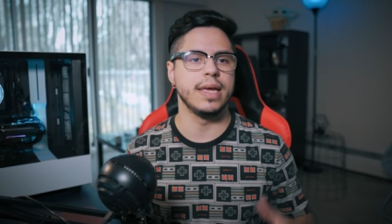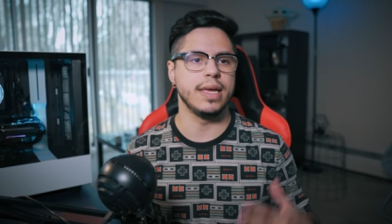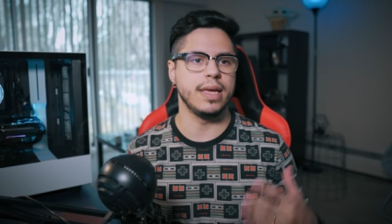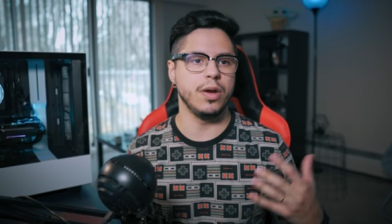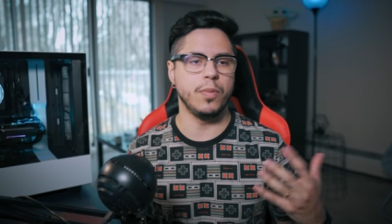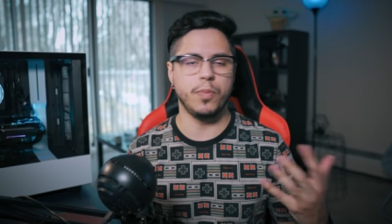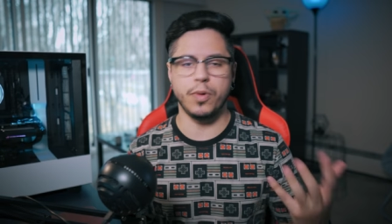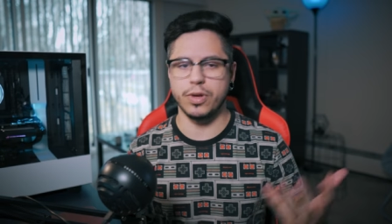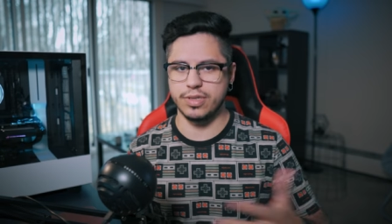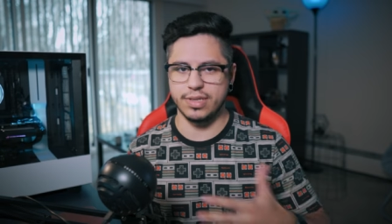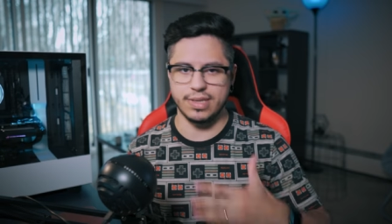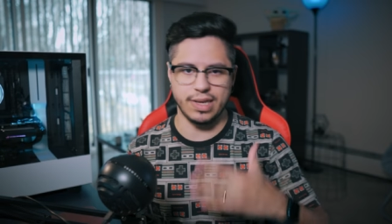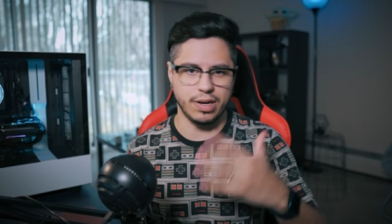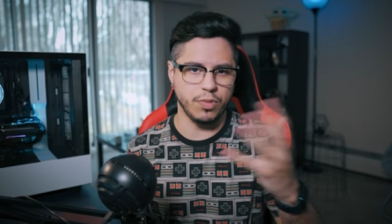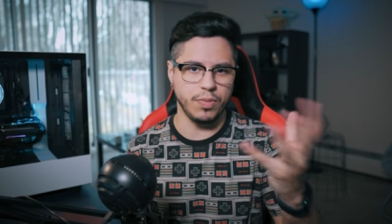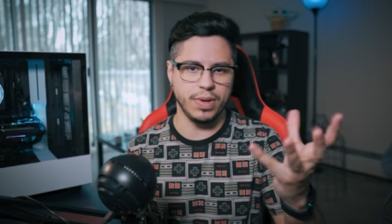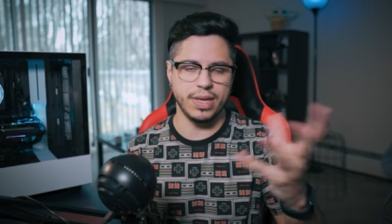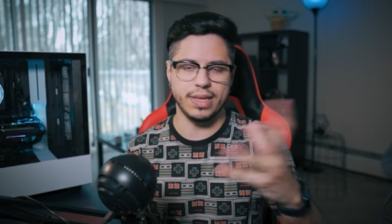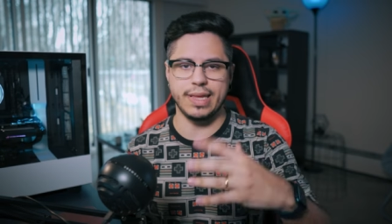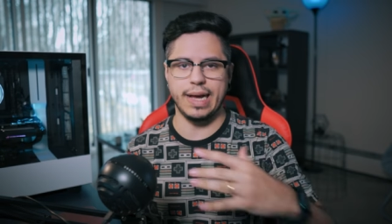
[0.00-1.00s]
e eu posso até
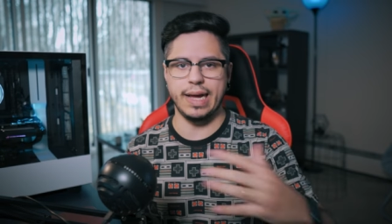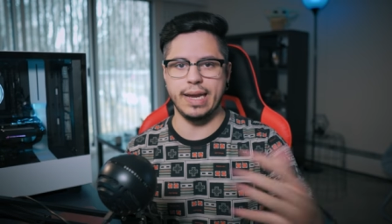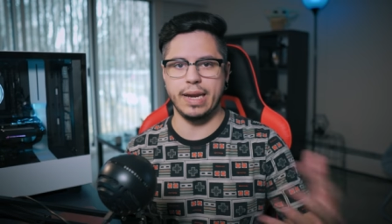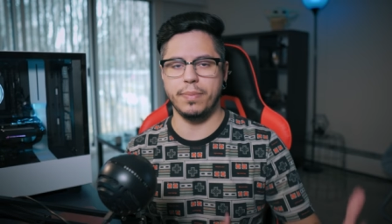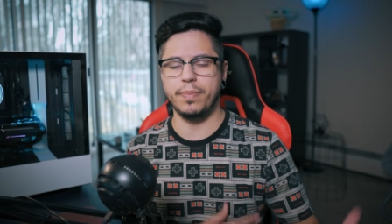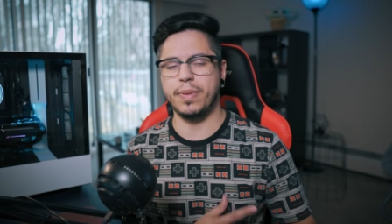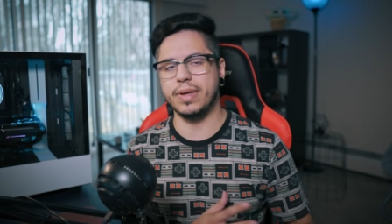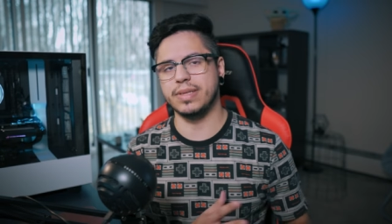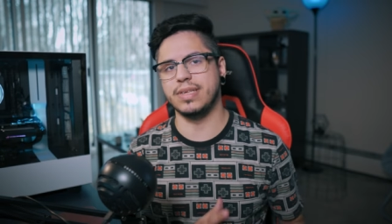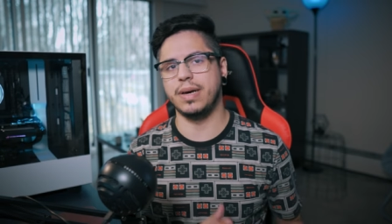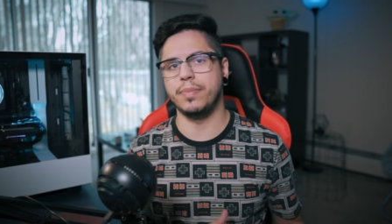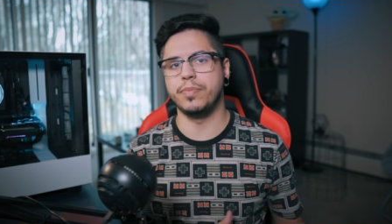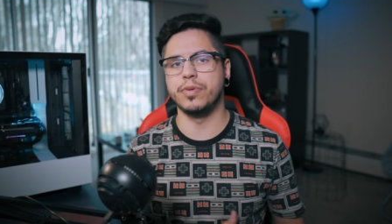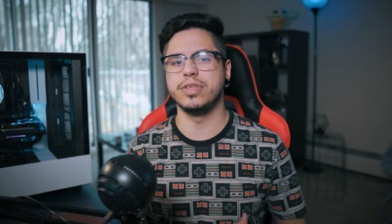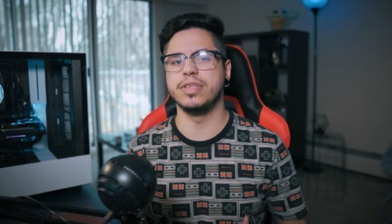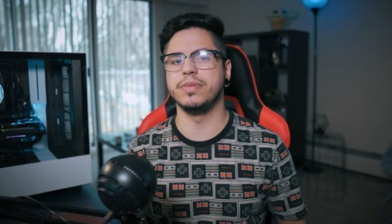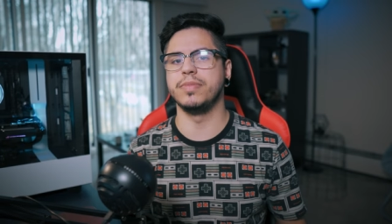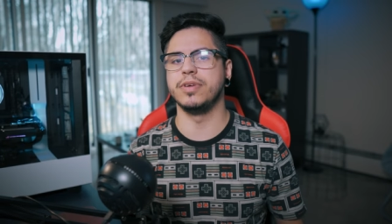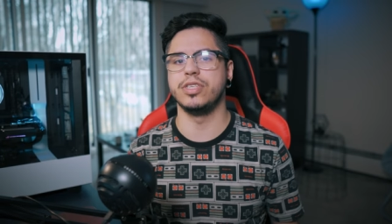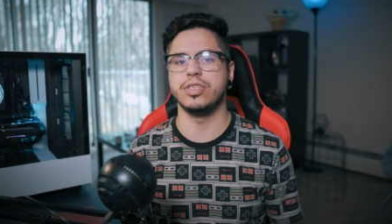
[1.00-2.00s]
comentar, né, passar
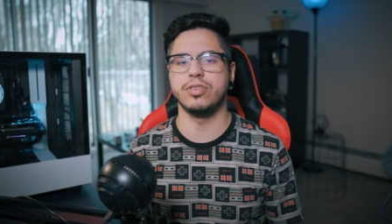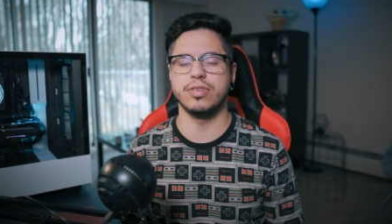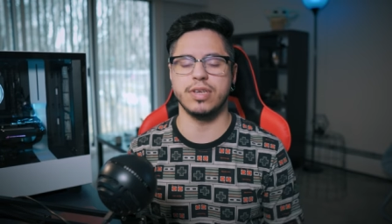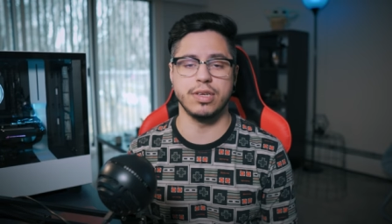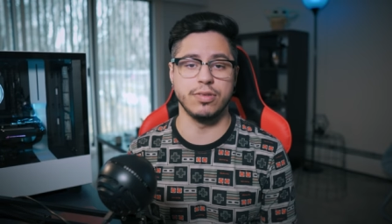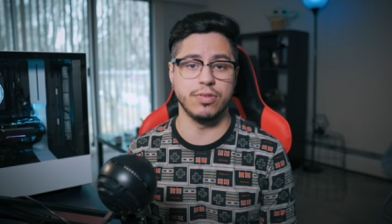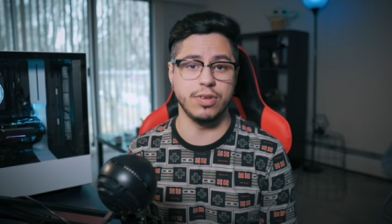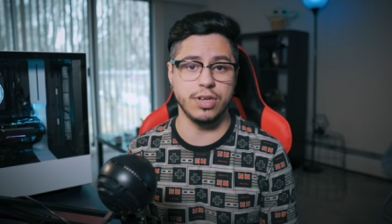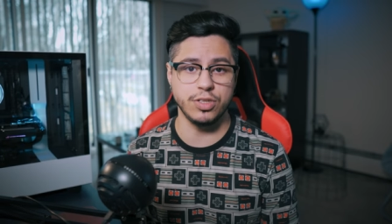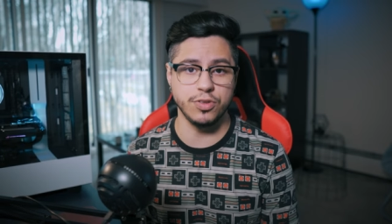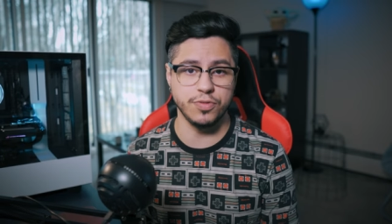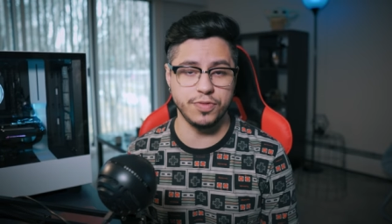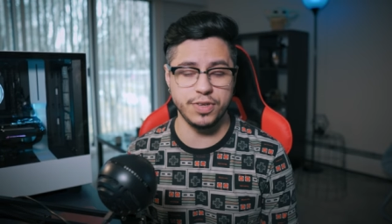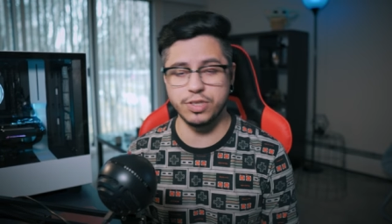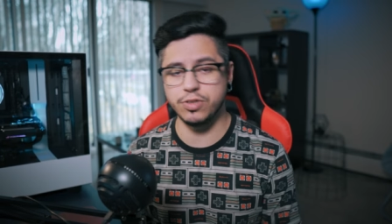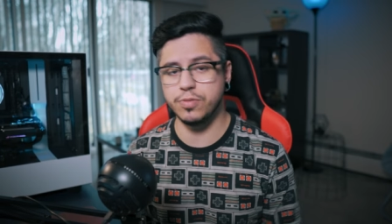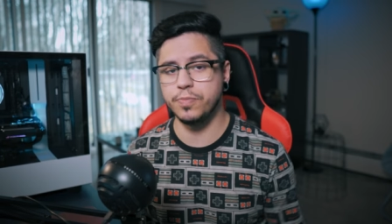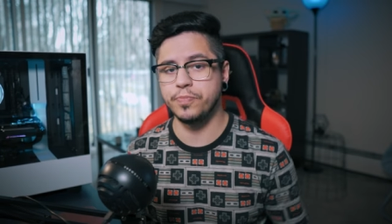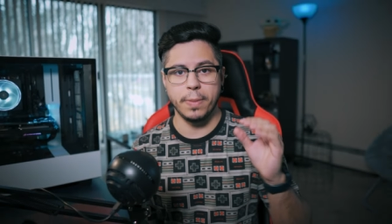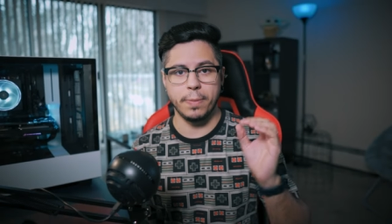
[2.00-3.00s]
por cima disso aqui durante o
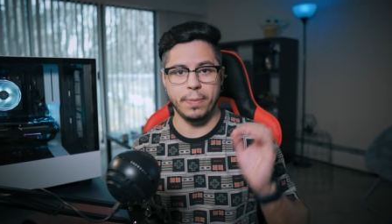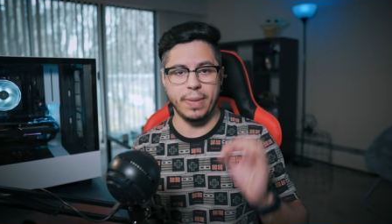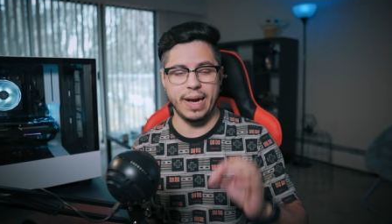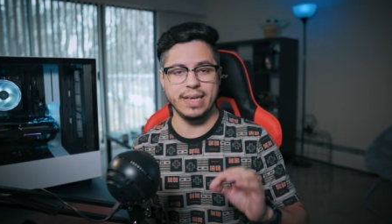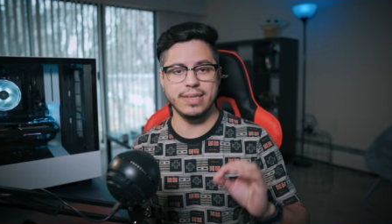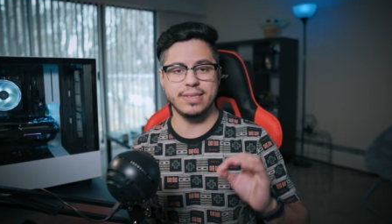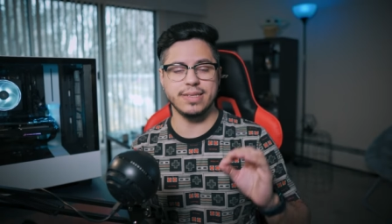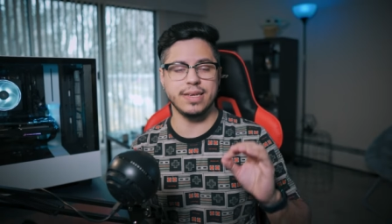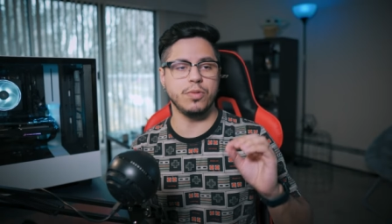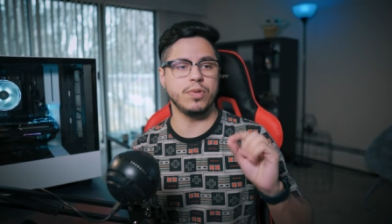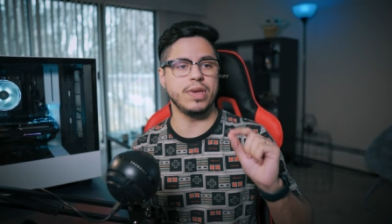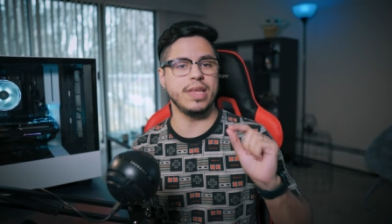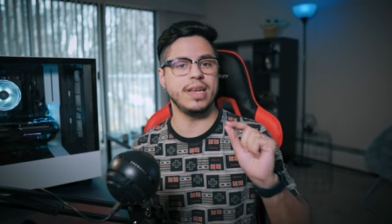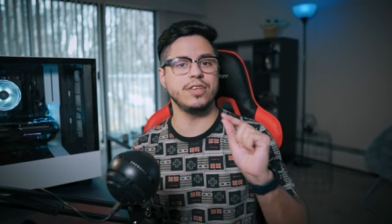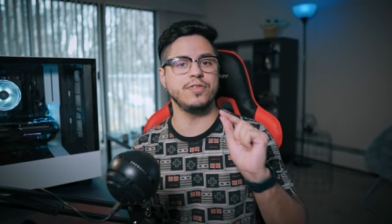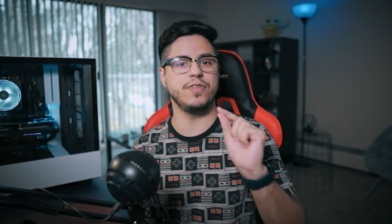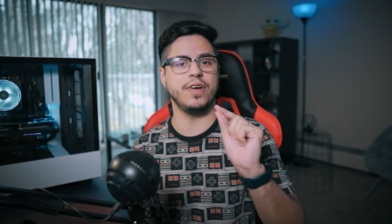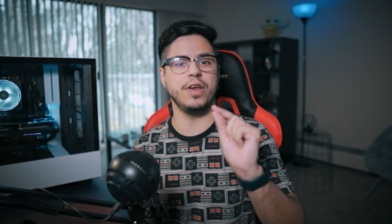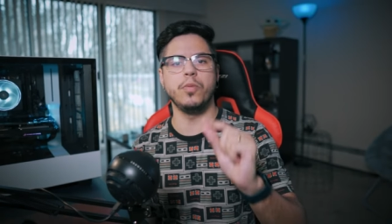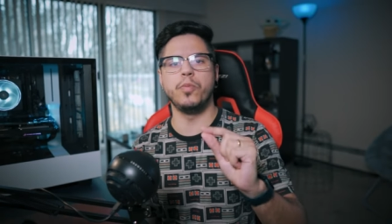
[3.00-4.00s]
vídeo, mas eu
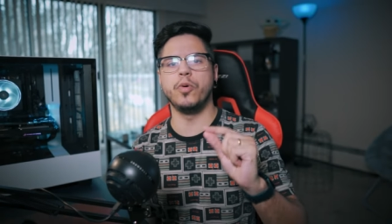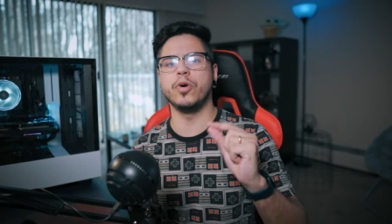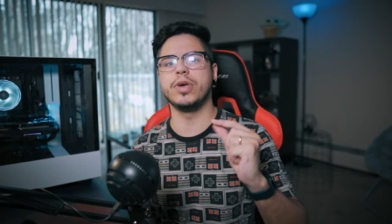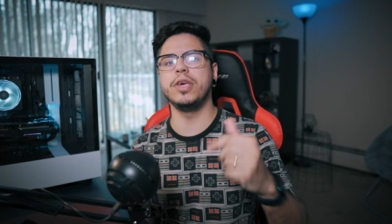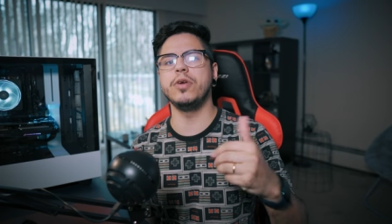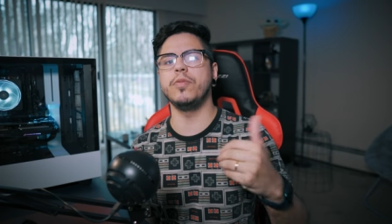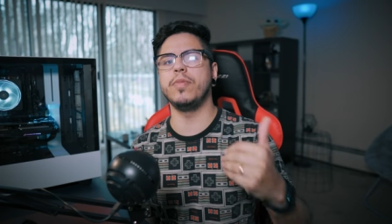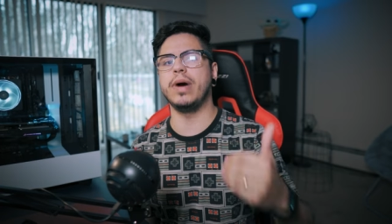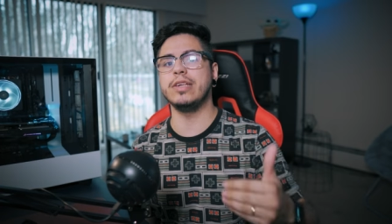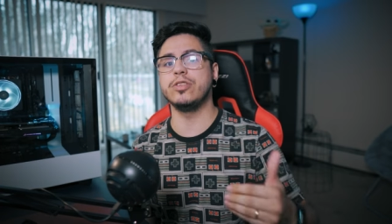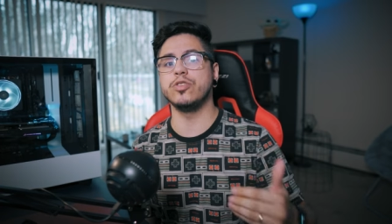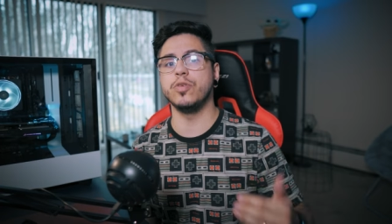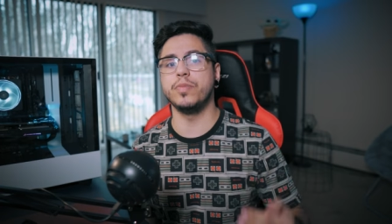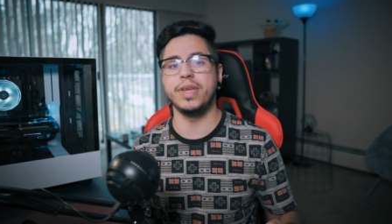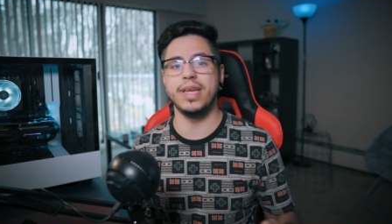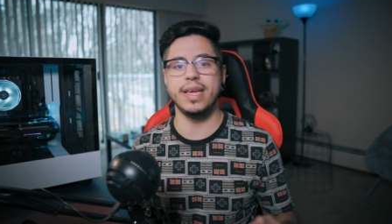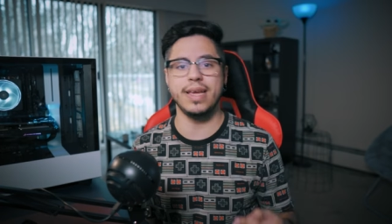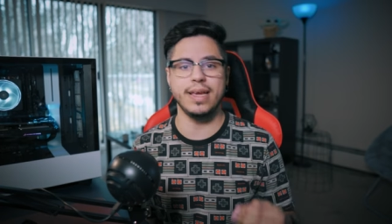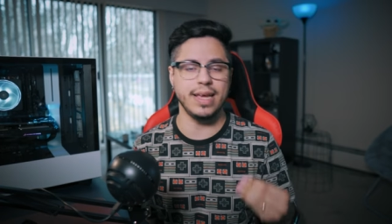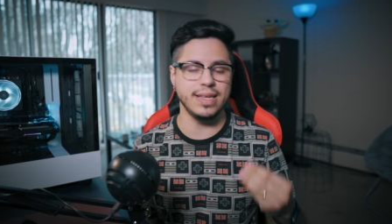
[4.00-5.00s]
queria te falar um pouquinho mais
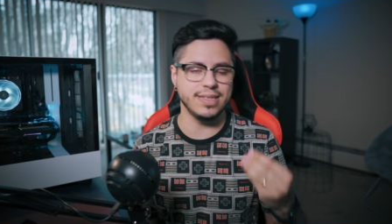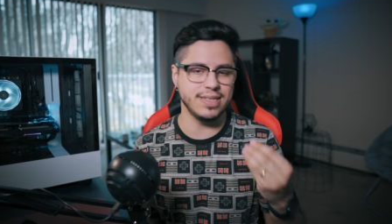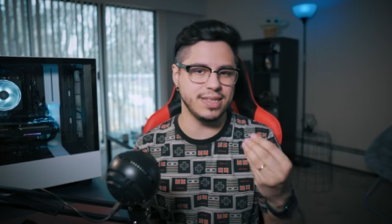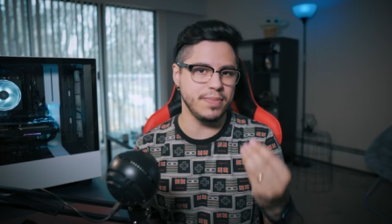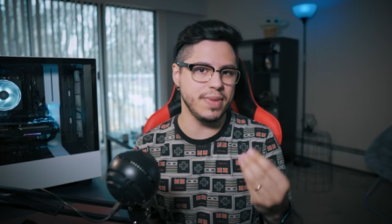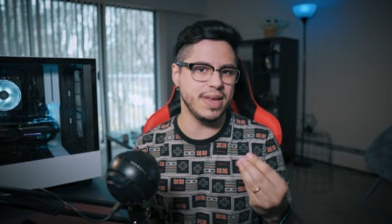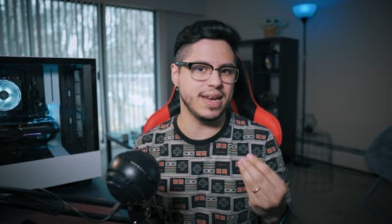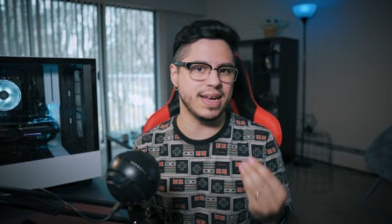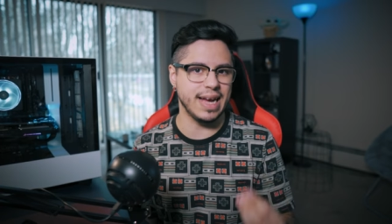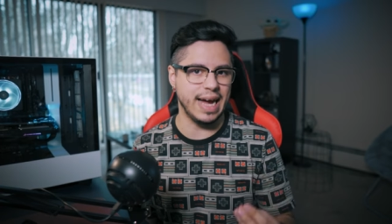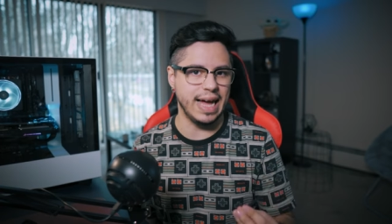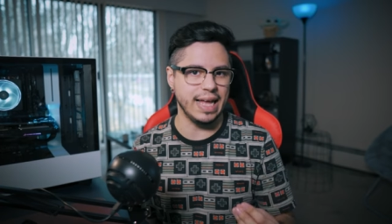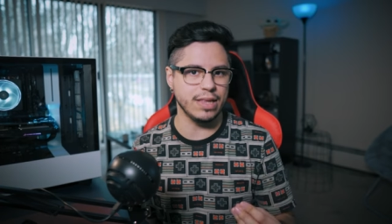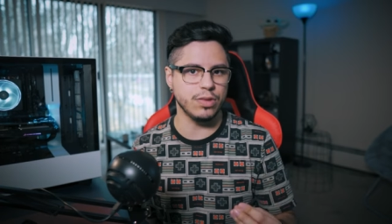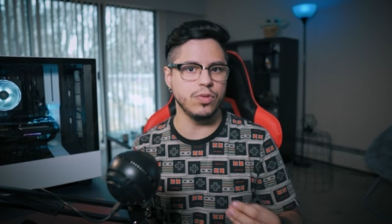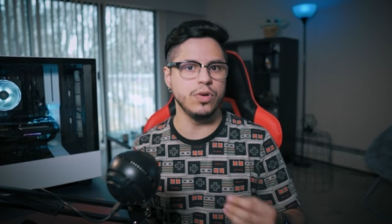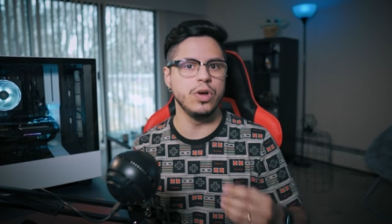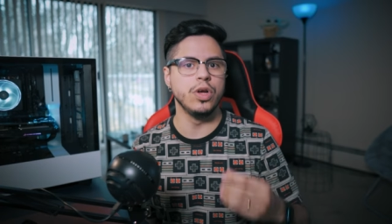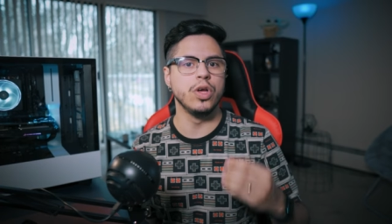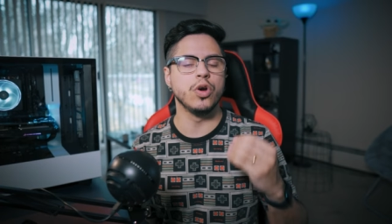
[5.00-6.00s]
sobre esse mercado,